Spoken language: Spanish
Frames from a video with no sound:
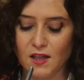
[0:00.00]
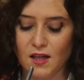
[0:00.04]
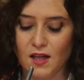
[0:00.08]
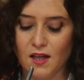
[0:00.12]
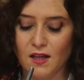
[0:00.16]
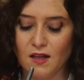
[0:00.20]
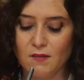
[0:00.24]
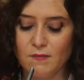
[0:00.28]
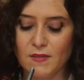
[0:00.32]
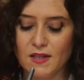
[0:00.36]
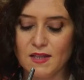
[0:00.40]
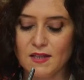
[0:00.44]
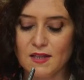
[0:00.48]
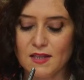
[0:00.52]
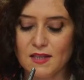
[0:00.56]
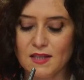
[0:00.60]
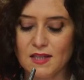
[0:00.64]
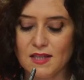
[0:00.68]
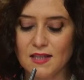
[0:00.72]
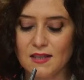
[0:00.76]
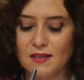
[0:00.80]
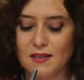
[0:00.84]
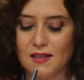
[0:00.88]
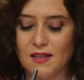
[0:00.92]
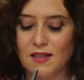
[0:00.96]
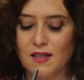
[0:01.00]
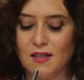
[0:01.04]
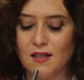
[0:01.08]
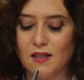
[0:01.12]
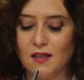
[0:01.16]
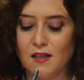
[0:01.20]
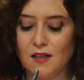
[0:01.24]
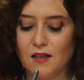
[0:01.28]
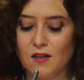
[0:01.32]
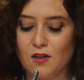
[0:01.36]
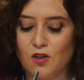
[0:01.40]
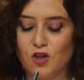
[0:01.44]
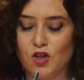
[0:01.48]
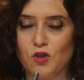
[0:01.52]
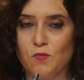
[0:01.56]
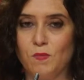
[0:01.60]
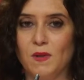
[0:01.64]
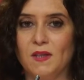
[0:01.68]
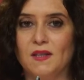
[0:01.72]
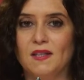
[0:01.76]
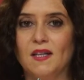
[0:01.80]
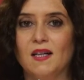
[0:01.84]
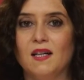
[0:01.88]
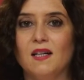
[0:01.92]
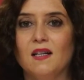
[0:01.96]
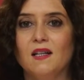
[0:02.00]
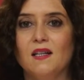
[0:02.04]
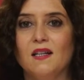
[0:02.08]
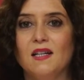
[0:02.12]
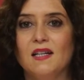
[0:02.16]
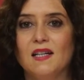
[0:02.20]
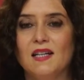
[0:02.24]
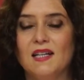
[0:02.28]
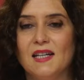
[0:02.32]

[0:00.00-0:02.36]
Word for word: Además, en este hospital,